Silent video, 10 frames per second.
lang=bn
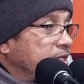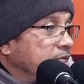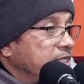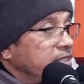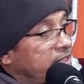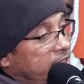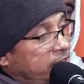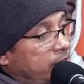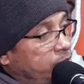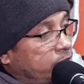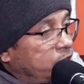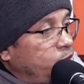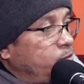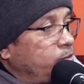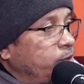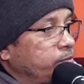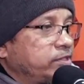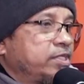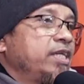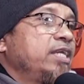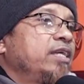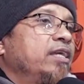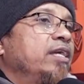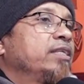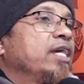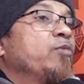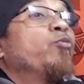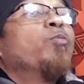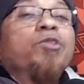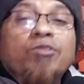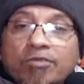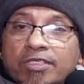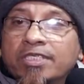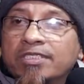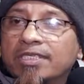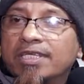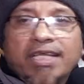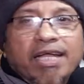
এটা জিন্দা মুর্দে উভয় অবস্থায় এটা পবিত্র জিনিস এটা